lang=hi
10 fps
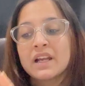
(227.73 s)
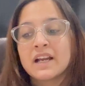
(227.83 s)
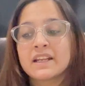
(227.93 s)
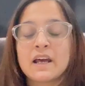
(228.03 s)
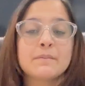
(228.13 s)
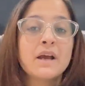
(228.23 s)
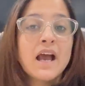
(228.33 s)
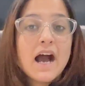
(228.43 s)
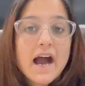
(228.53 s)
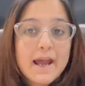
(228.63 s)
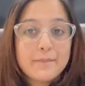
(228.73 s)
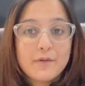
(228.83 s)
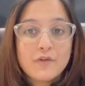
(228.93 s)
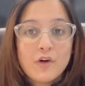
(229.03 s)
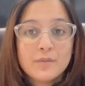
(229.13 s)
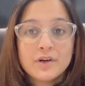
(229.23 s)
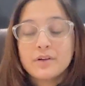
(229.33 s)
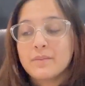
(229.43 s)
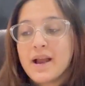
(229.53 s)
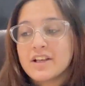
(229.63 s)
अगर आप हाई परफॉर्मर
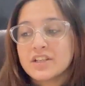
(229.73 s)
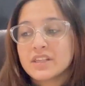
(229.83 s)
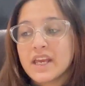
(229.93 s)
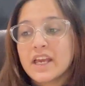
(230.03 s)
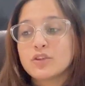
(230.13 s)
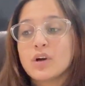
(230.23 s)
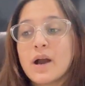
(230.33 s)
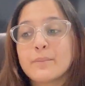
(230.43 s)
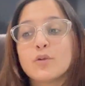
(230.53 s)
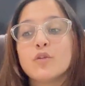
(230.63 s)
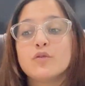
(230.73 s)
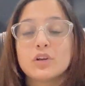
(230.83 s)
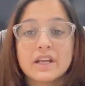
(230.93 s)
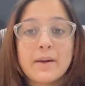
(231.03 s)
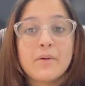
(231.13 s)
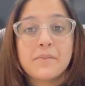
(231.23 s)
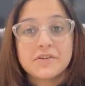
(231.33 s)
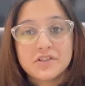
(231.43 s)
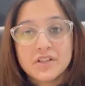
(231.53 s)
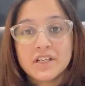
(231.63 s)
में आ जाते हैं तो आपको फुल टाइम
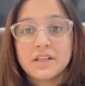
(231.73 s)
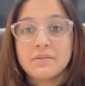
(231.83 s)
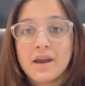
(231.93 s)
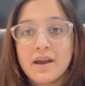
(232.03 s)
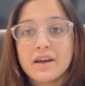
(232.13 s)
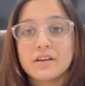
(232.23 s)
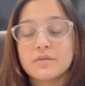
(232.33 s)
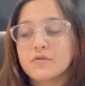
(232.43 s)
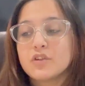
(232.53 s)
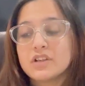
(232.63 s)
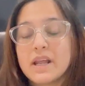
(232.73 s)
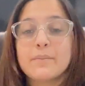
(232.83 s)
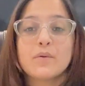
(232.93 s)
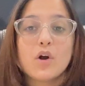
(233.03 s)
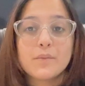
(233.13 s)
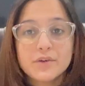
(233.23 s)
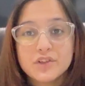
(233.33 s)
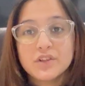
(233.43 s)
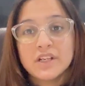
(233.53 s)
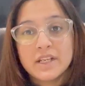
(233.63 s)
अपॉर्चुनिटी भी फुल टाइम
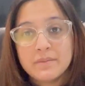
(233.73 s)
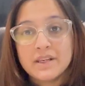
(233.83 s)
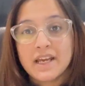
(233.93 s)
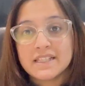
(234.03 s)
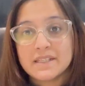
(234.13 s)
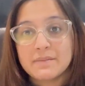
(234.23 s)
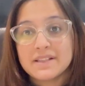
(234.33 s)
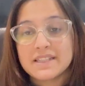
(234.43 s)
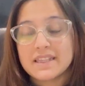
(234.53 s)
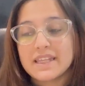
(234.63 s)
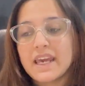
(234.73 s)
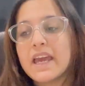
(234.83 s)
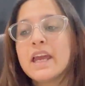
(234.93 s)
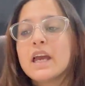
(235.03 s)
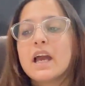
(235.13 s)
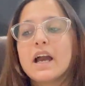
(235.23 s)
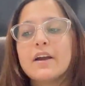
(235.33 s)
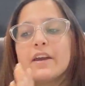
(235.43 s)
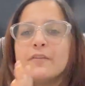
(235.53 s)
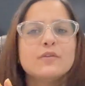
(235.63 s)
अपॉर्चुनिटी भी यहाँ से मिल सकती है
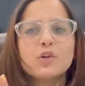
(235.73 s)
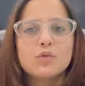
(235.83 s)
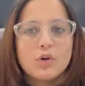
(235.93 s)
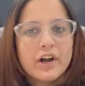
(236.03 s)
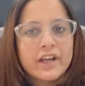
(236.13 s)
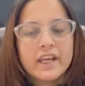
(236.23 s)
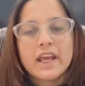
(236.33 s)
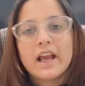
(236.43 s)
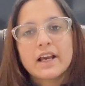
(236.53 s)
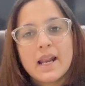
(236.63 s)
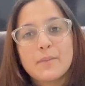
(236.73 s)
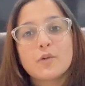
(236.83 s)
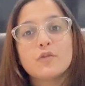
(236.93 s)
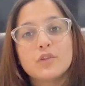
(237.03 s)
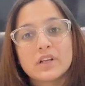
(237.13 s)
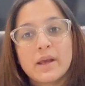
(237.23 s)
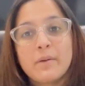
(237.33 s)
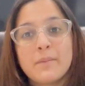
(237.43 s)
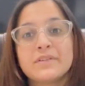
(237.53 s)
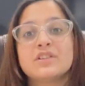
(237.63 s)
इफ़ यू वांट ठीक है अगर आपको फुल टाइम
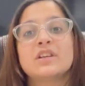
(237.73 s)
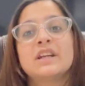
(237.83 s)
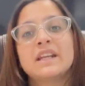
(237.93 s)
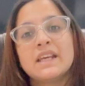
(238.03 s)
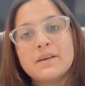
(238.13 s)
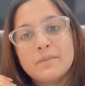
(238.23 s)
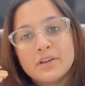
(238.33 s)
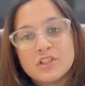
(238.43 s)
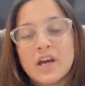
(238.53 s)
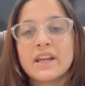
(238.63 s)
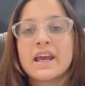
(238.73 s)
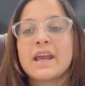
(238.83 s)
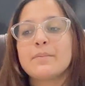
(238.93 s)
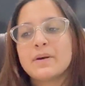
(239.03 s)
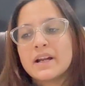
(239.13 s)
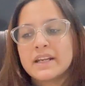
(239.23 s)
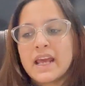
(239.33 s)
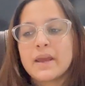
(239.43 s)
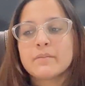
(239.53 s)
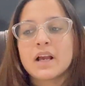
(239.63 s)
अपॉर्चुनिटी में जाना है पार्ट
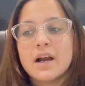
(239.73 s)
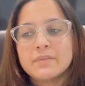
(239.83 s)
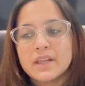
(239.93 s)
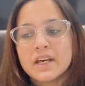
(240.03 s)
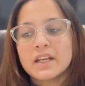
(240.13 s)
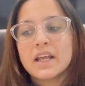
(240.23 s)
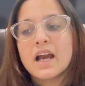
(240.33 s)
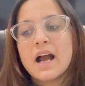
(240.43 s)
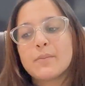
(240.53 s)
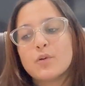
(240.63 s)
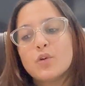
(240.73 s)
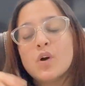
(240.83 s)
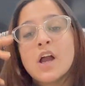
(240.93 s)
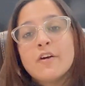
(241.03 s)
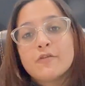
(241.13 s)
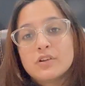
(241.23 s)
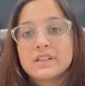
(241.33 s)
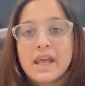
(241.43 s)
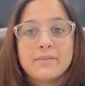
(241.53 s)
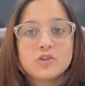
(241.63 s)
टाइम काम नहीं करना आपको फुल
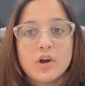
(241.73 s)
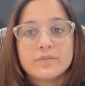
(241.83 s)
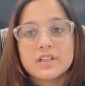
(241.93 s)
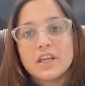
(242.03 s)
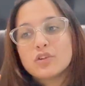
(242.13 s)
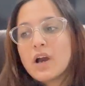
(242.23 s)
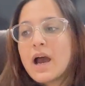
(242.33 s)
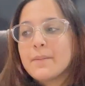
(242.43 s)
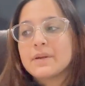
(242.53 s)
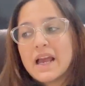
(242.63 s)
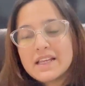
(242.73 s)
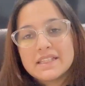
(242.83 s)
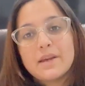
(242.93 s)
टाइम जॉब चाहिए तो आप यहाँ से